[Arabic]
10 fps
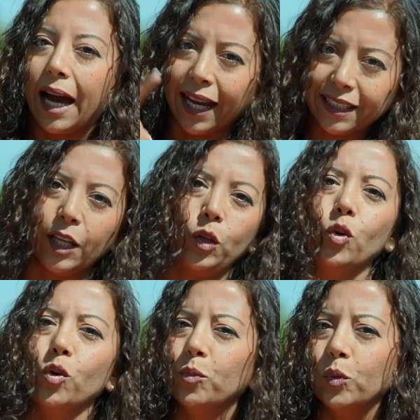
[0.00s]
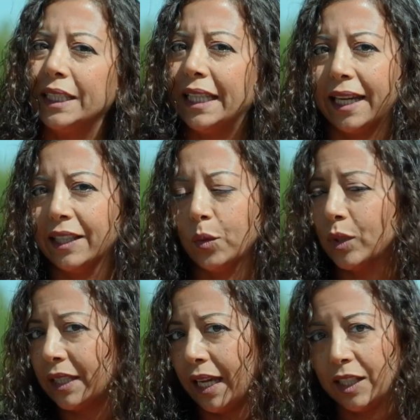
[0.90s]
عدى يوم والتاني
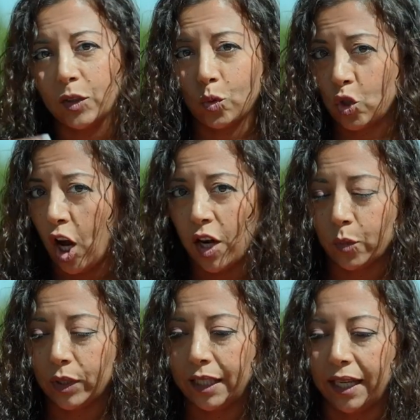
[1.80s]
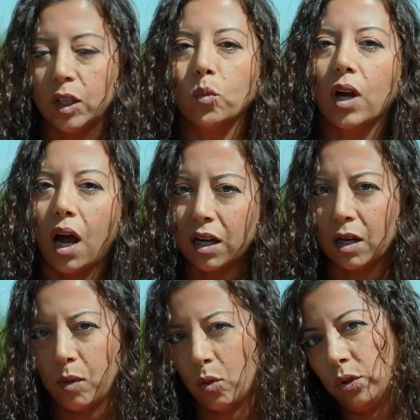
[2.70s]
والتالت وشهر والتاني والحجر
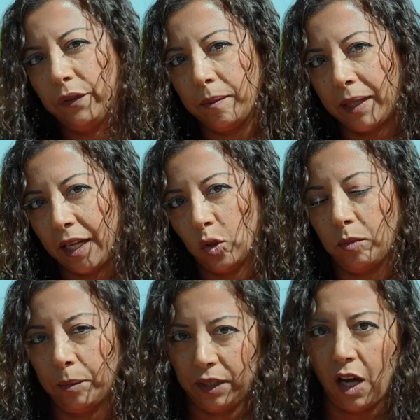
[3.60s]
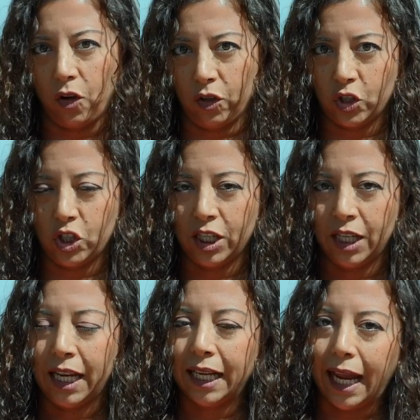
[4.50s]
موجود في مكانه ما بيتحركش
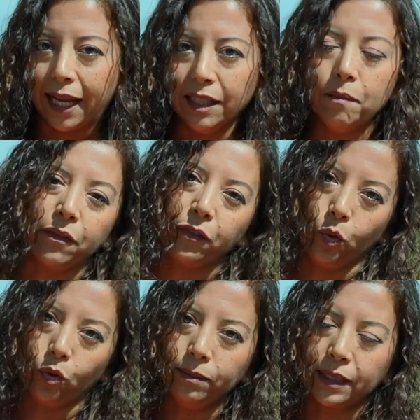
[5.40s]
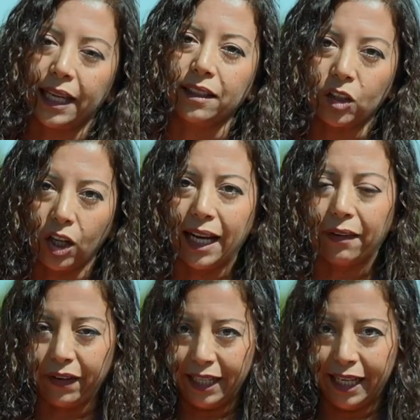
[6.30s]
لحد ما في يوم كان طالع
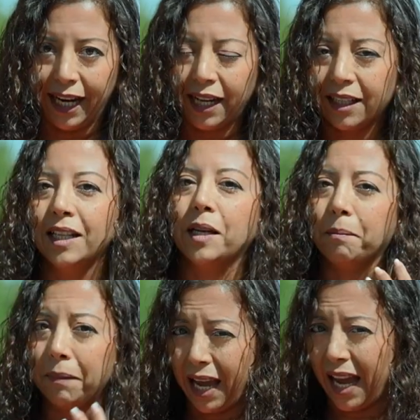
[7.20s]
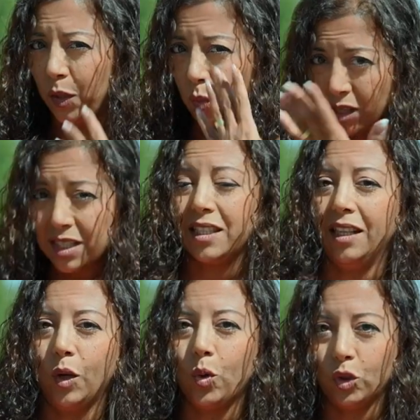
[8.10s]
فلاح
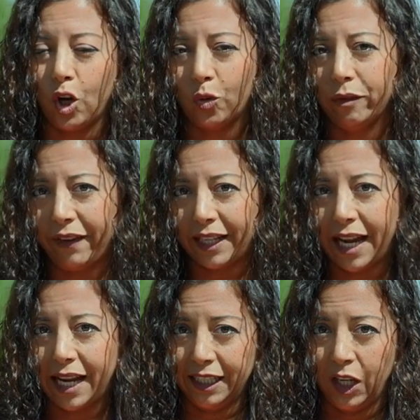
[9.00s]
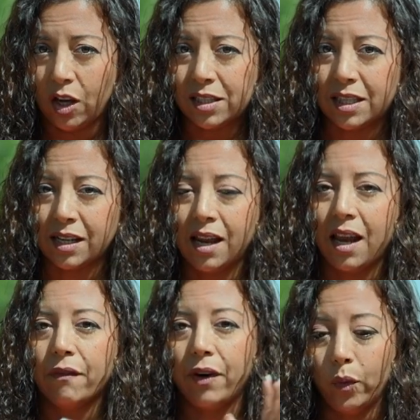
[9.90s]
هيوصل خضار وفاكهه للقصر
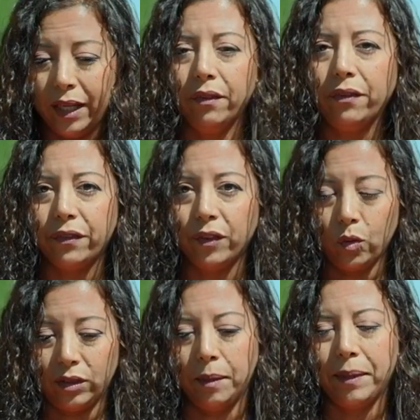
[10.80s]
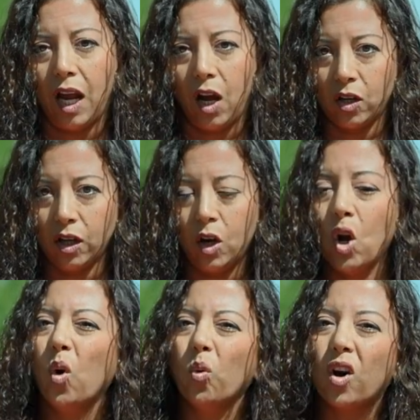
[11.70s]
فوقف قدام الحجر
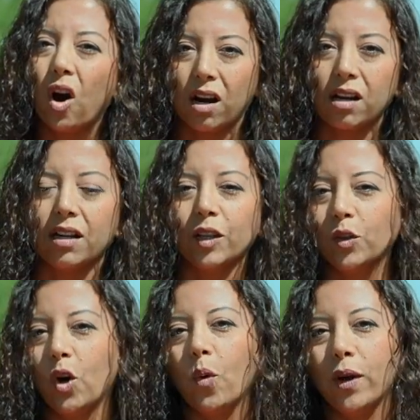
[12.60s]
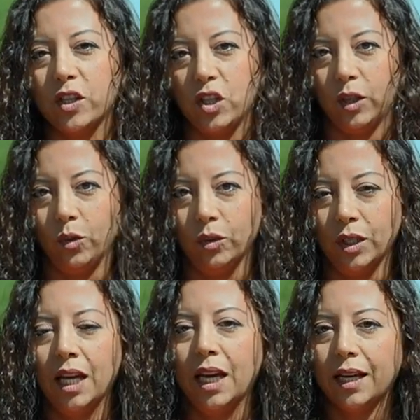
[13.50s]
وقرر إن هو يشيله
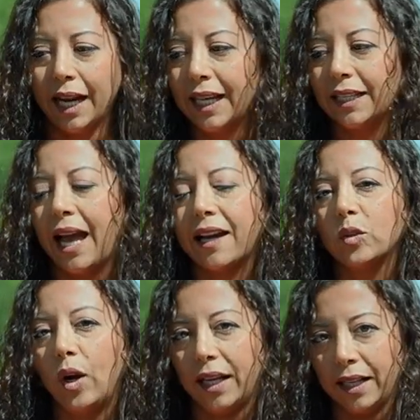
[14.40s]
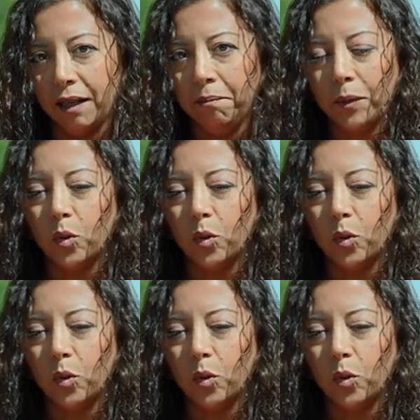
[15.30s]
ركن حاجته على جنب